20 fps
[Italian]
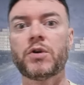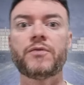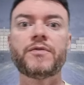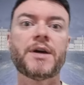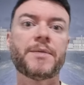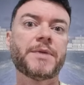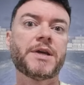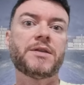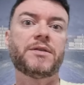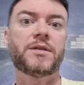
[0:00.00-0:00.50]

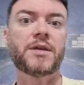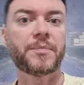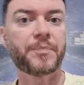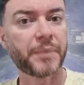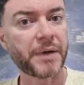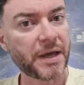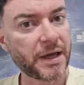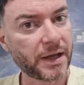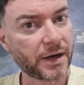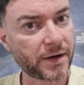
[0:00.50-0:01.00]
Ovviamente
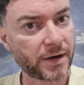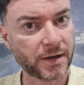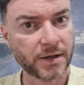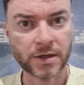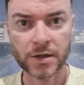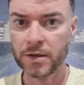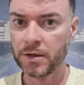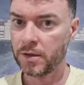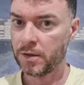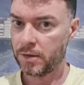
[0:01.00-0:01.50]

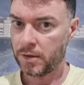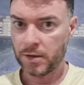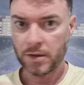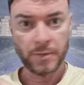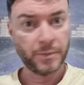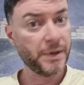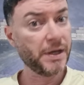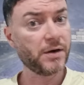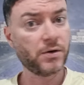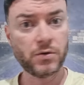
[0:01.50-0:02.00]
per
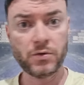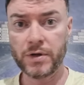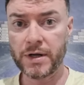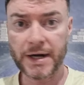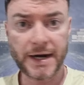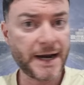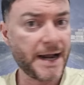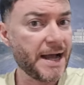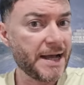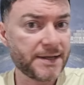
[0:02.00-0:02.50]
per lui
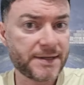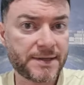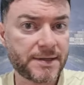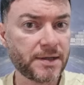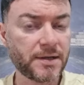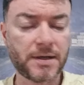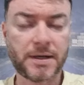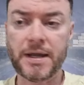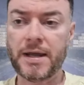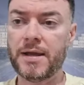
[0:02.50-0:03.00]

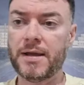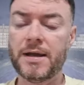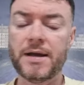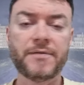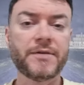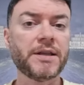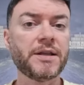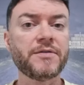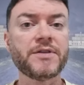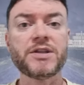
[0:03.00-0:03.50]
ragazzi che
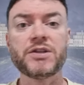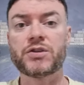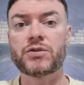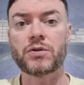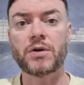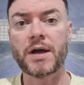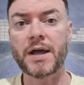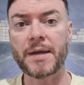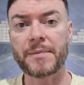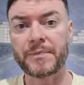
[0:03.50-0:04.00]
avete
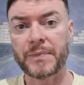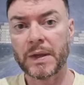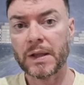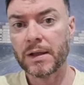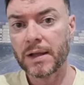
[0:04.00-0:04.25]
visto è